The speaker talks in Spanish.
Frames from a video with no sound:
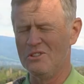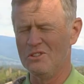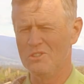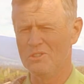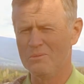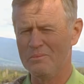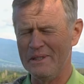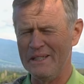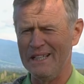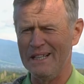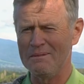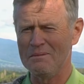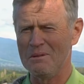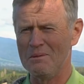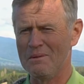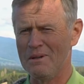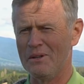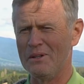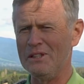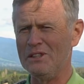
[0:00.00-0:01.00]
Yo me
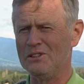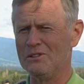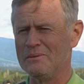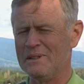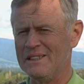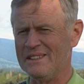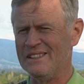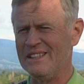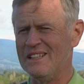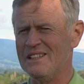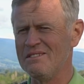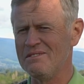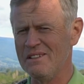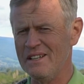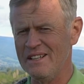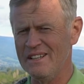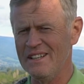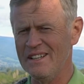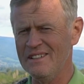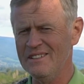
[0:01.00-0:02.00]
llamo Mauricio Martínez
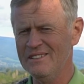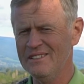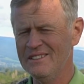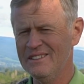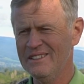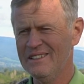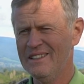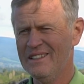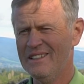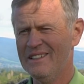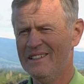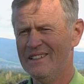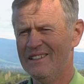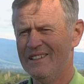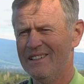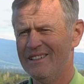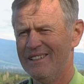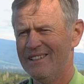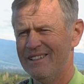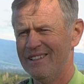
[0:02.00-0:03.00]
Werner,
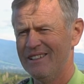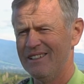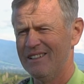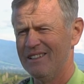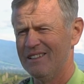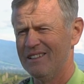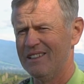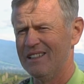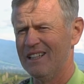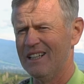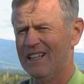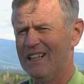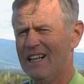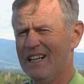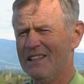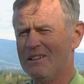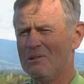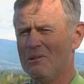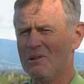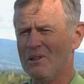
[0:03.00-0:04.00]
de
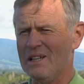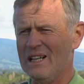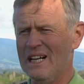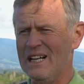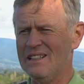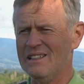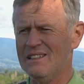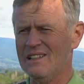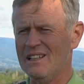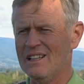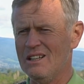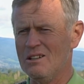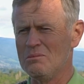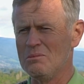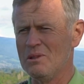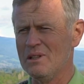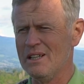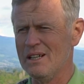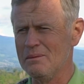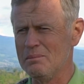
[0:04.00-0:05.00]
acá de Volcán, de la
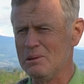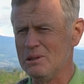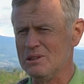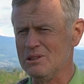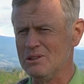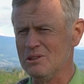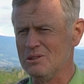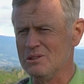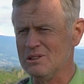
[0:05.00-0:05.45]
comuna de Puerto